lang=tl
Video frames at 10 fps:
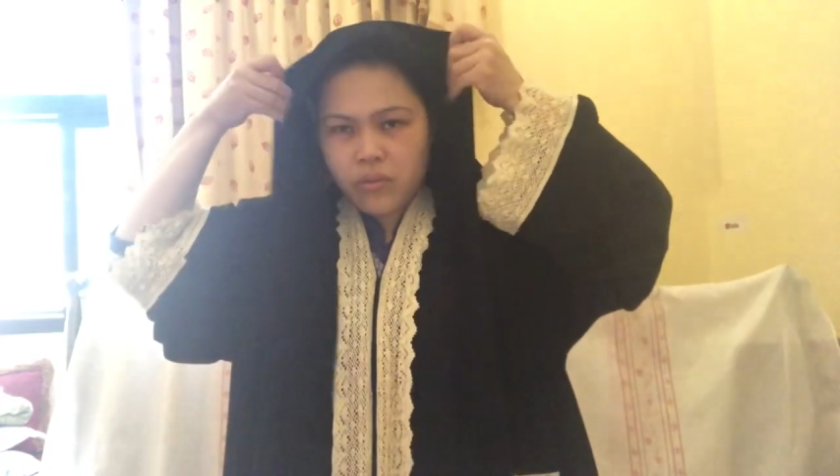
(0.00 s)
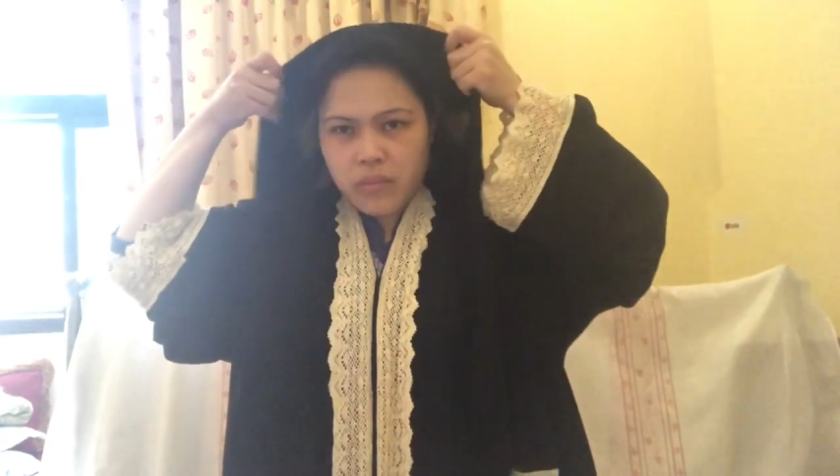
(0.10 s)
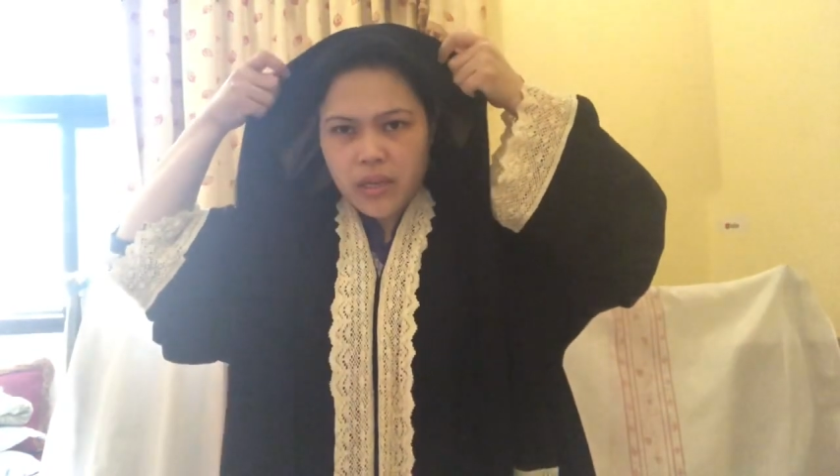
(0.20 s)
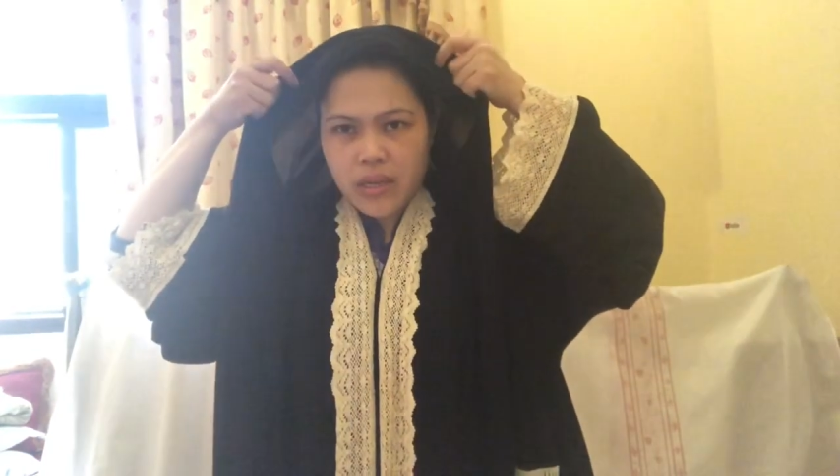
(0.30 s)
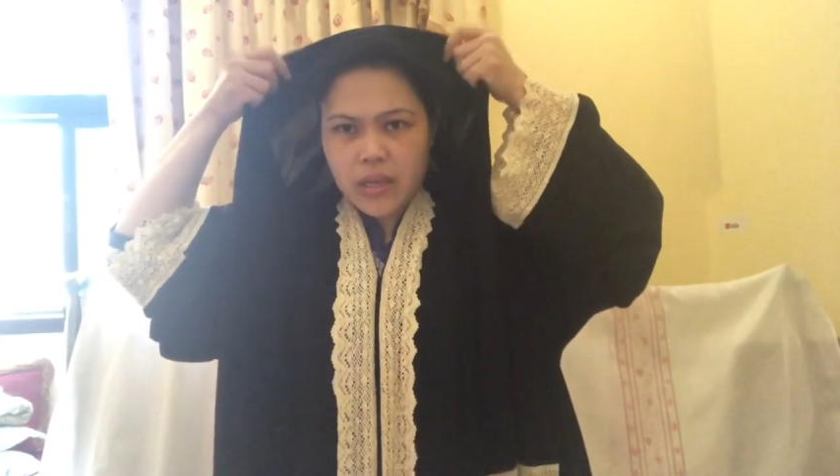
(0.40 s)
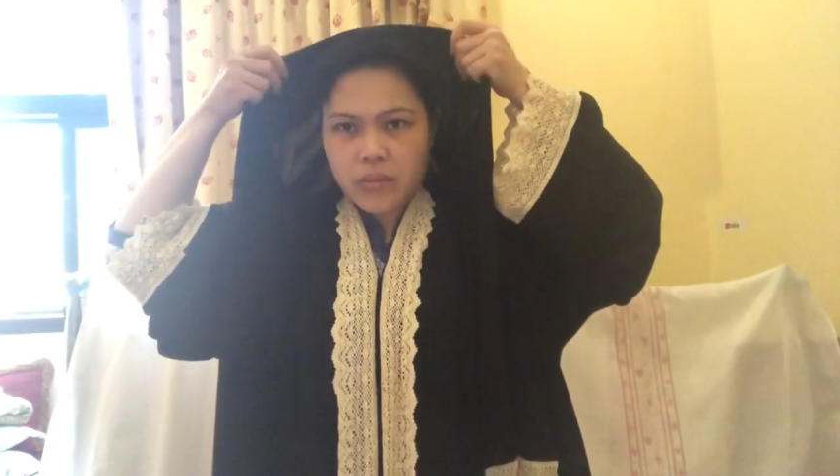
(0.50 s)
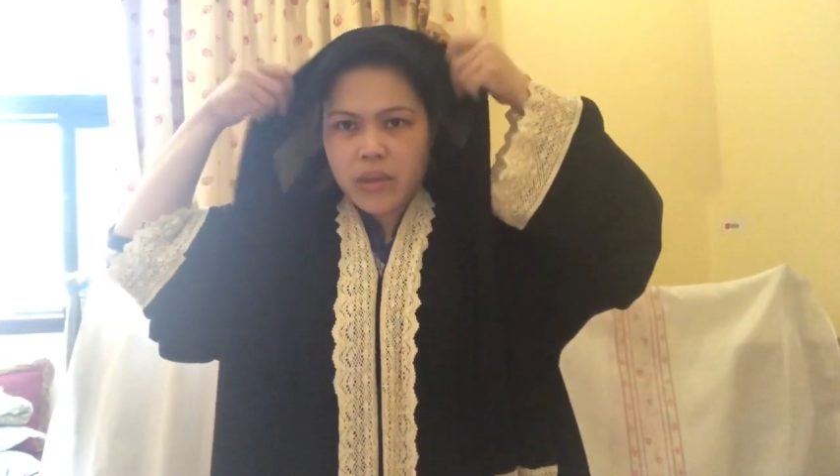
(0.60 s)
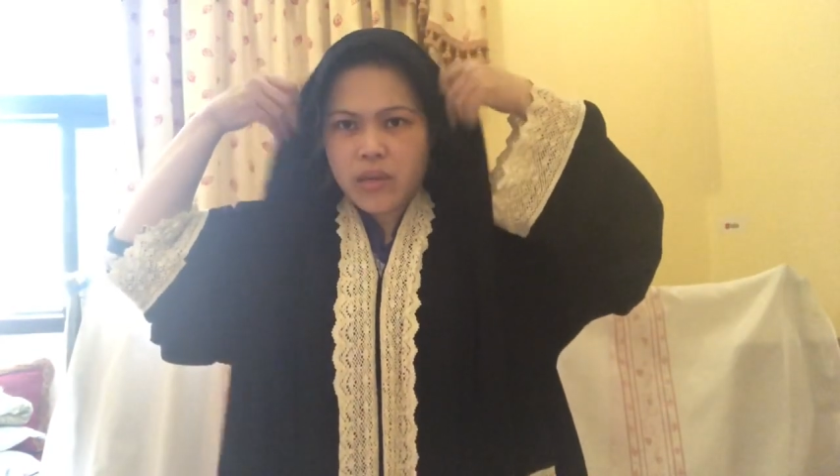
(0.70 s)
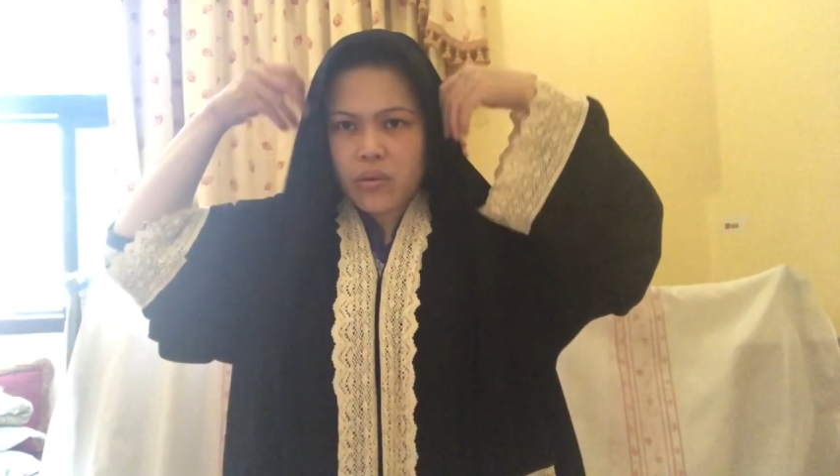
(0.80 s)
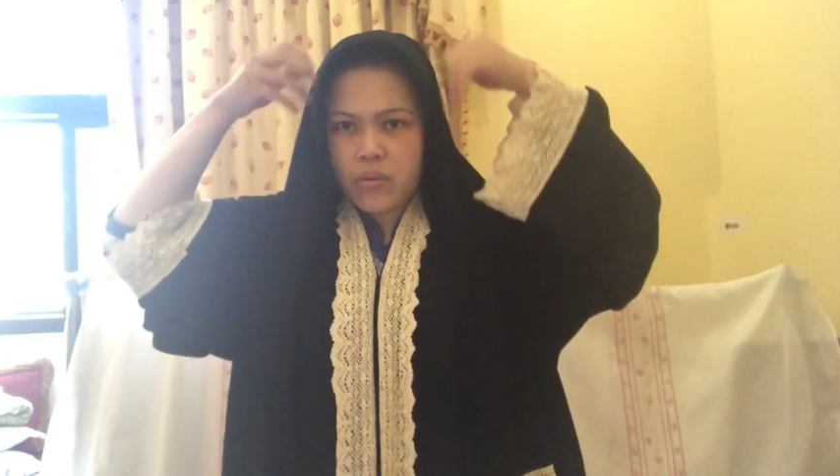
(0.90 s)
madalas
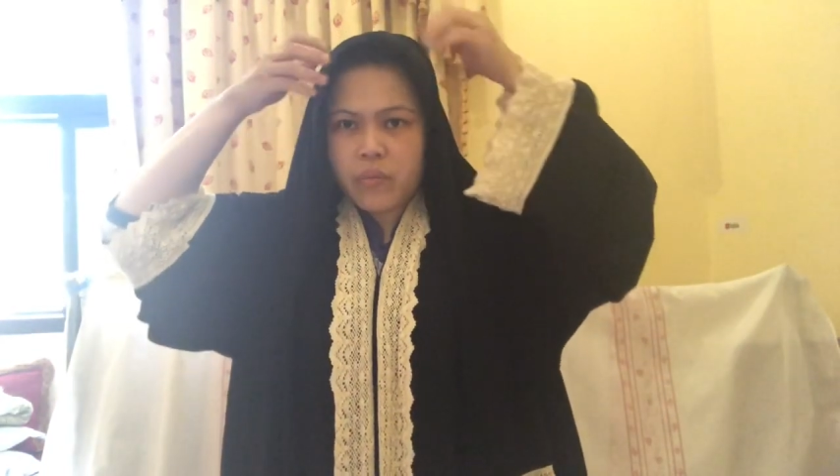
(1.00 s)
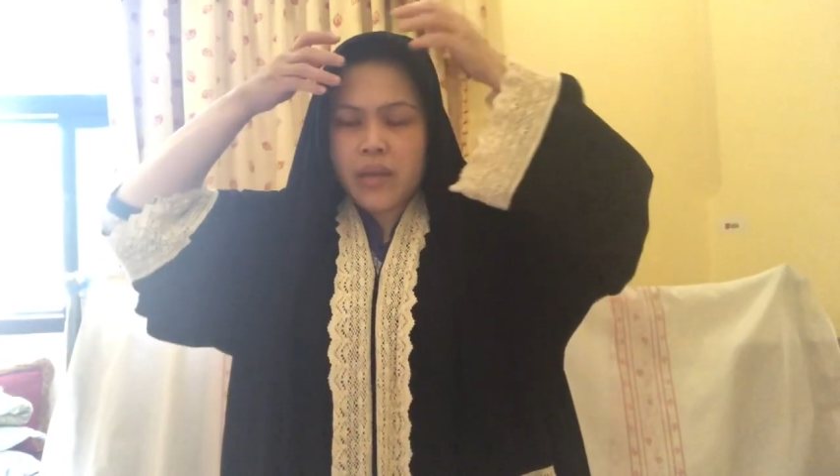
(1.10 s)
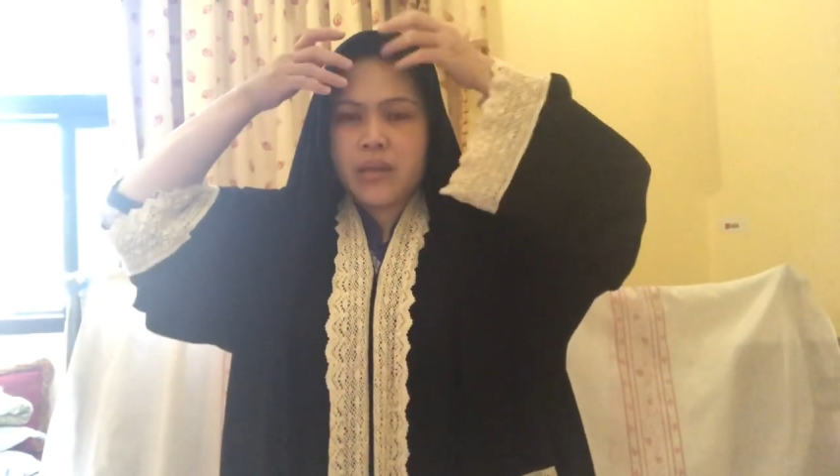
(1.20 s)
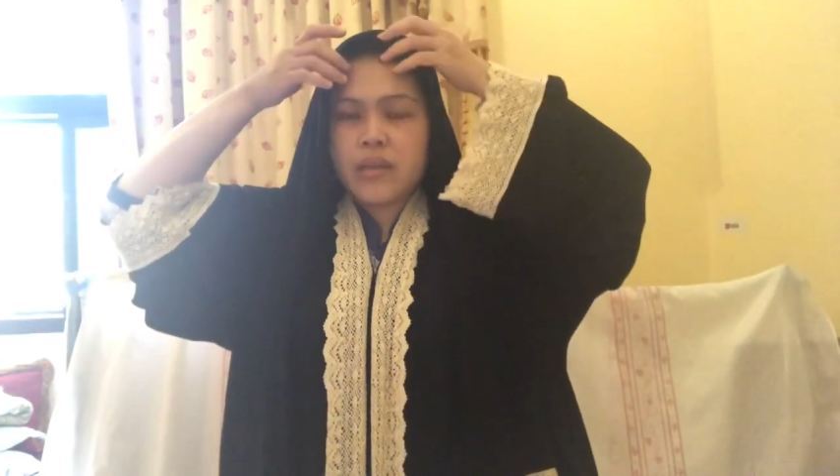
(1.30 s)
pero pag